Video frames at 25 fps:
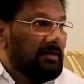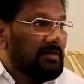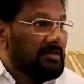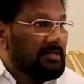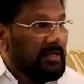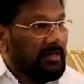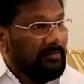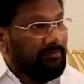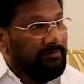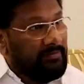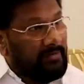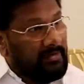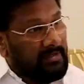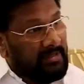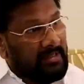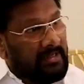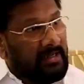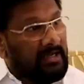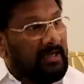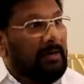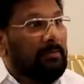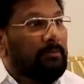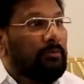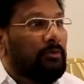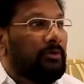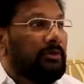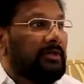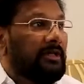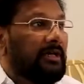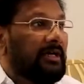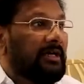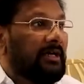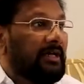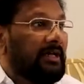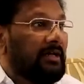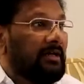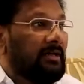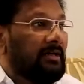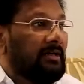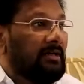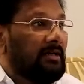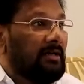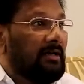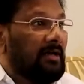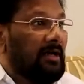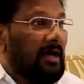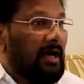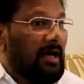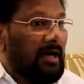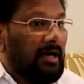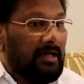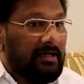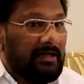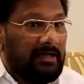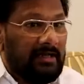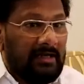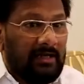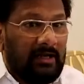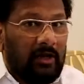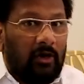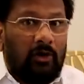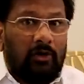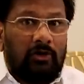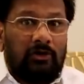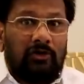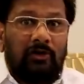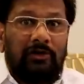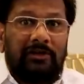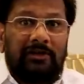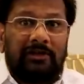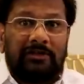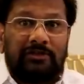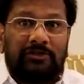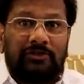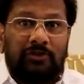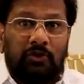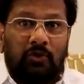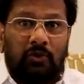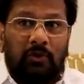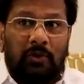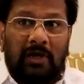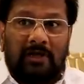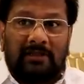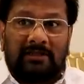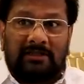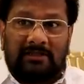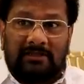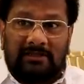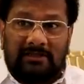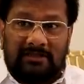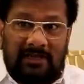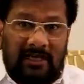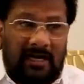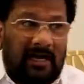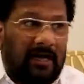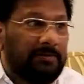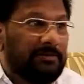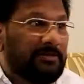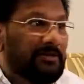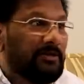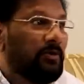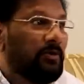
सिर्फ इनकम को देख रहे हम्म। हालांकि लॉकडाउन की शुरुआत शराब से